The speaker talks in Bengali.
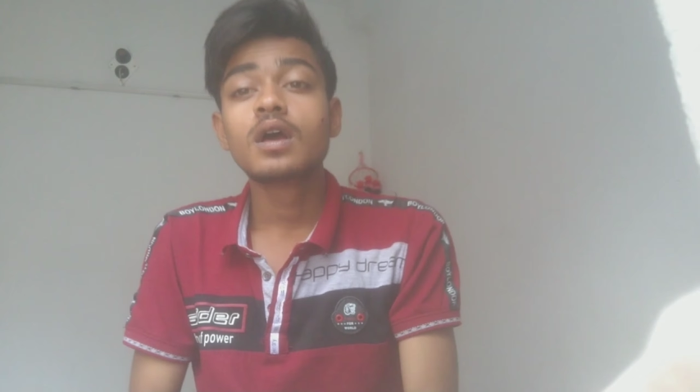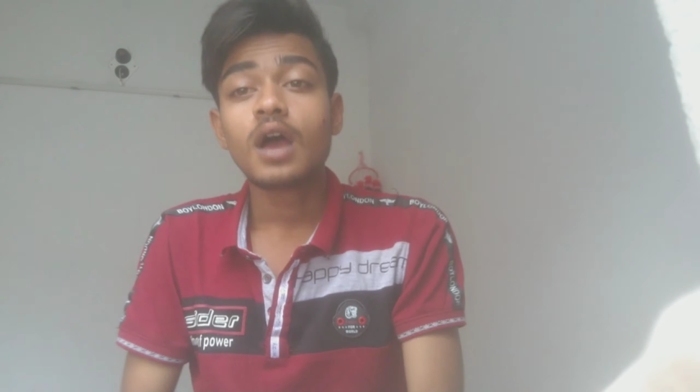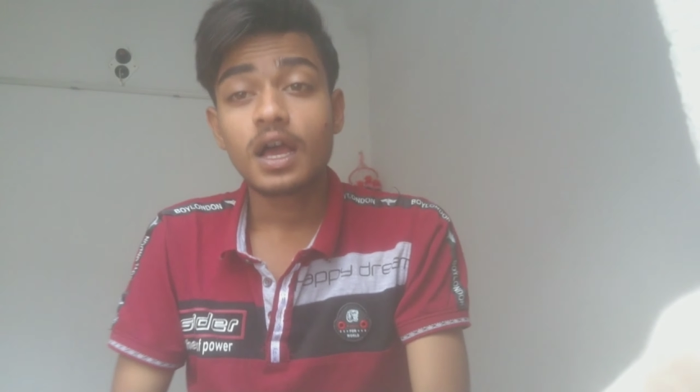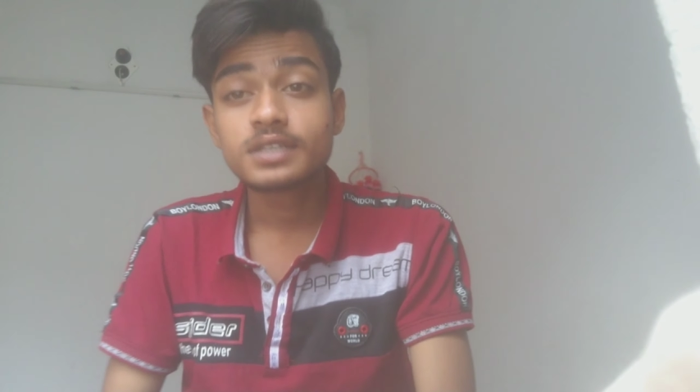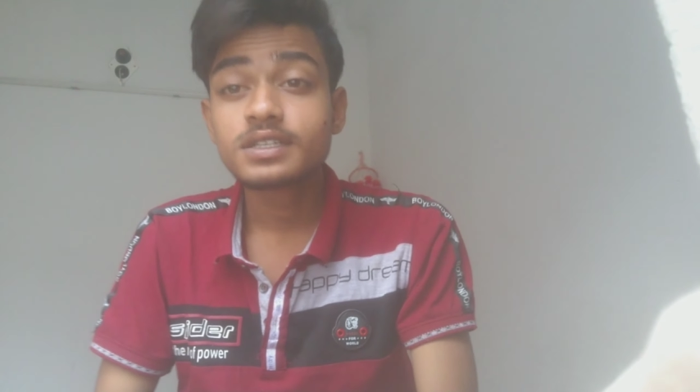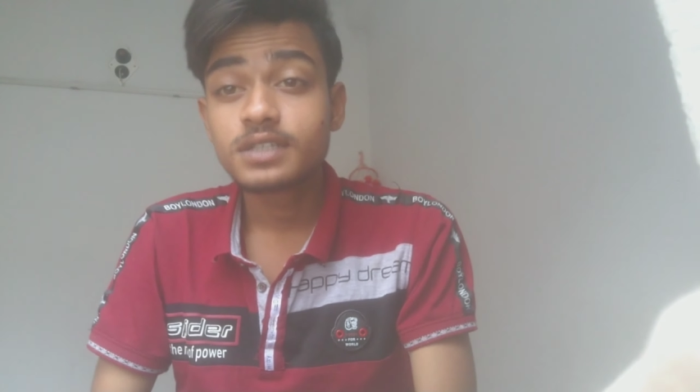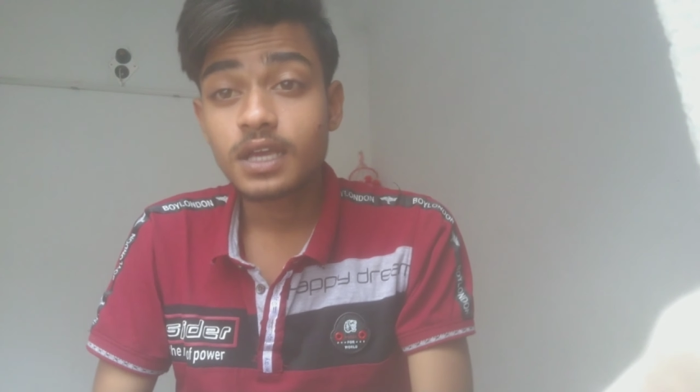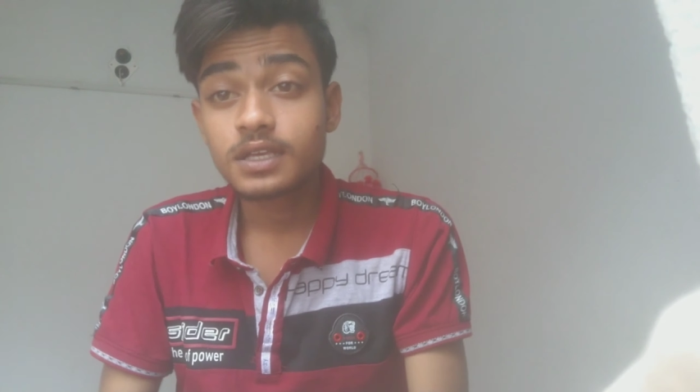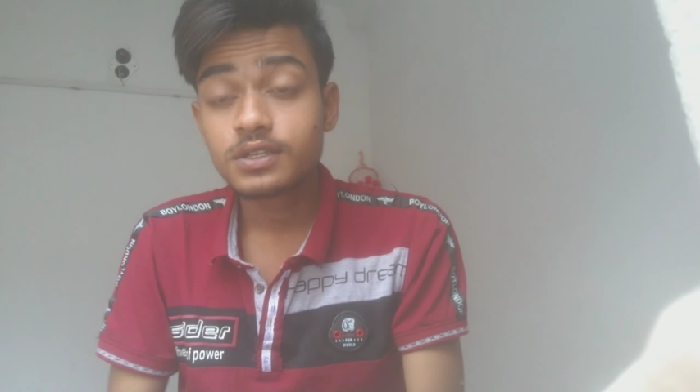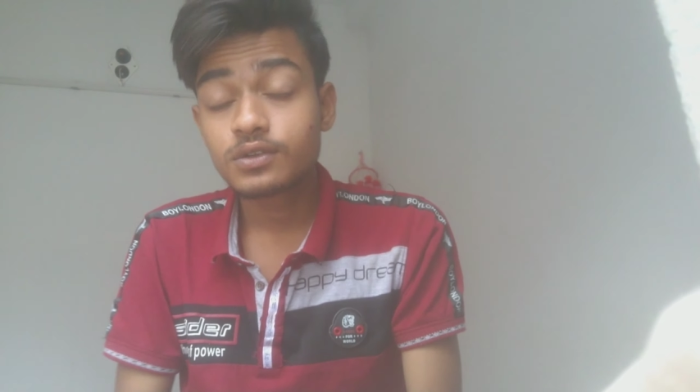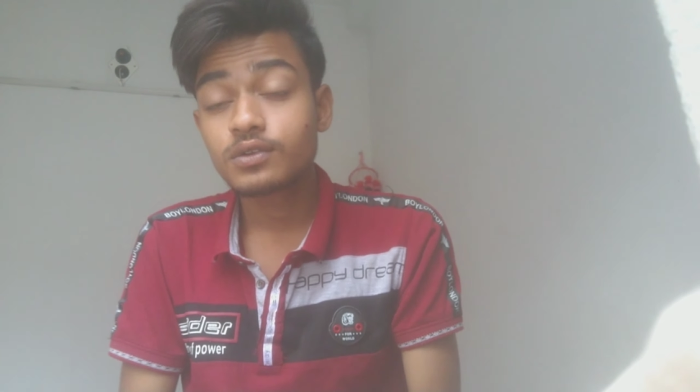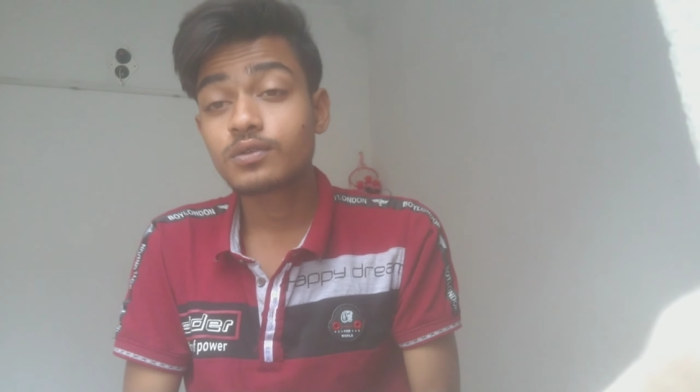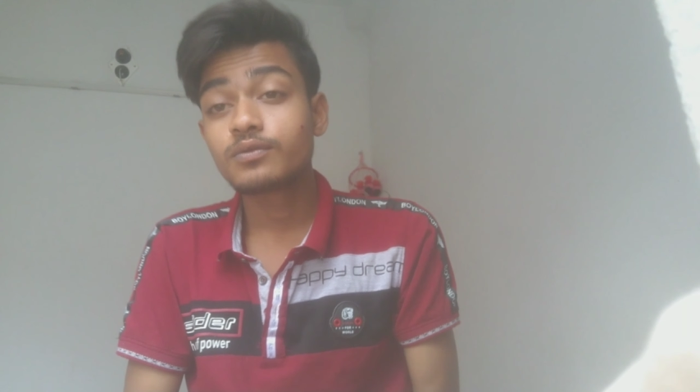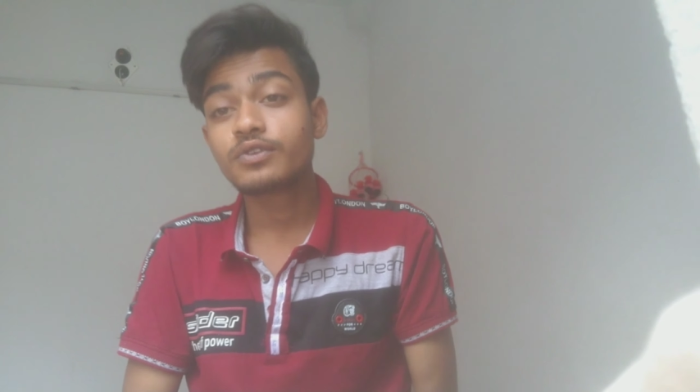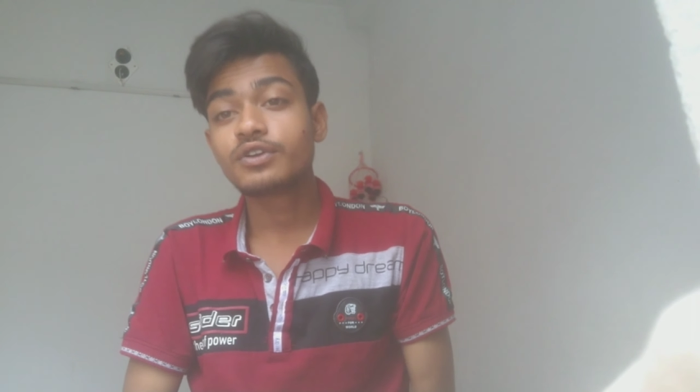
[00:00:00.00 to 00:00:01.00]
আজকে যার
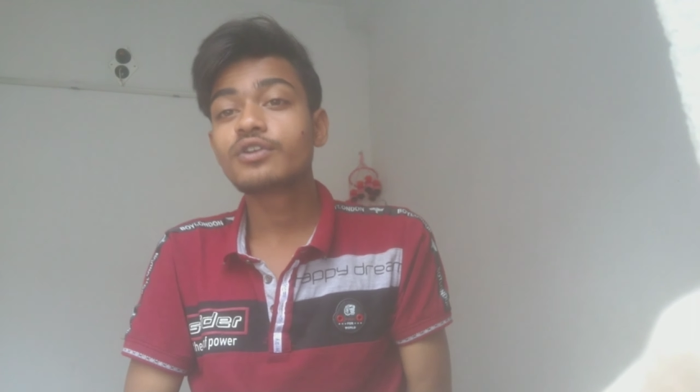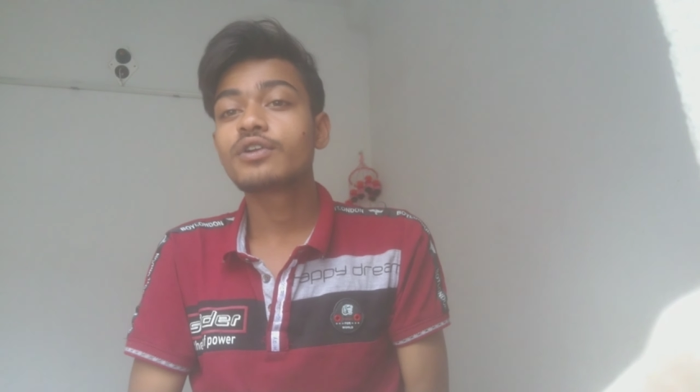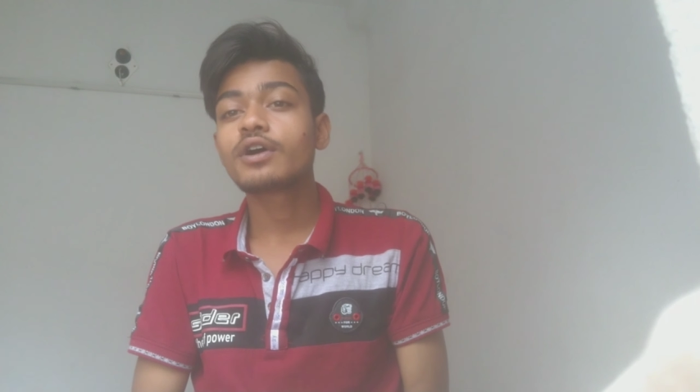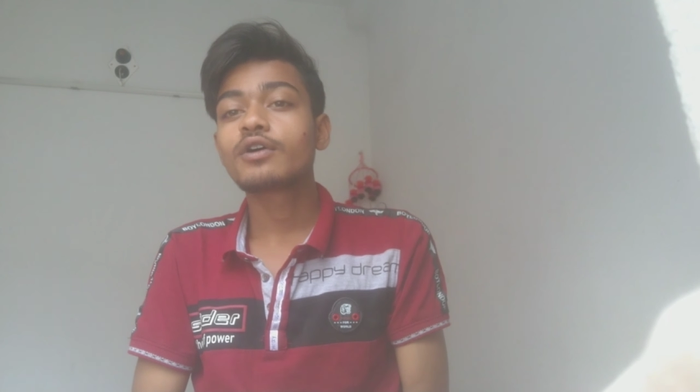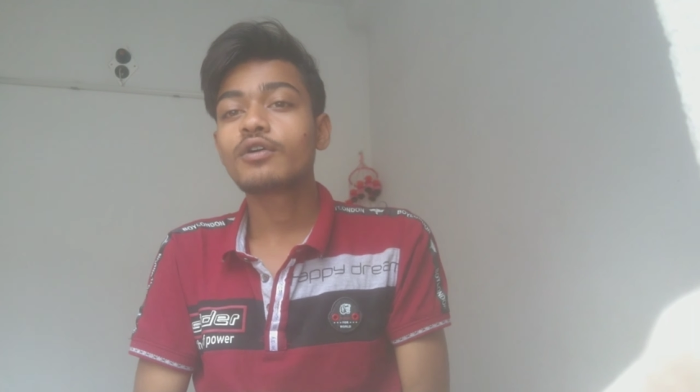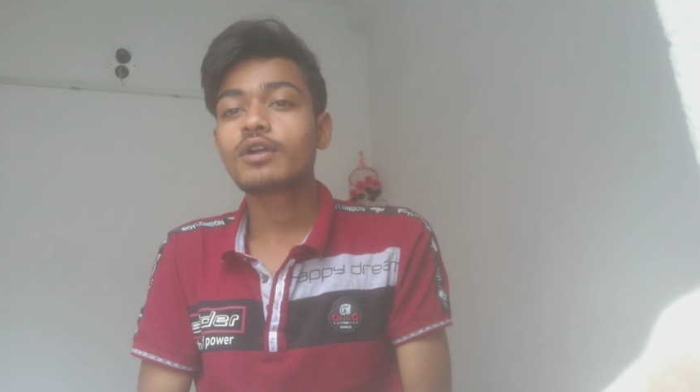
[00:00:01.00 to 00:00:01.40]
জন্য ভিডিওটা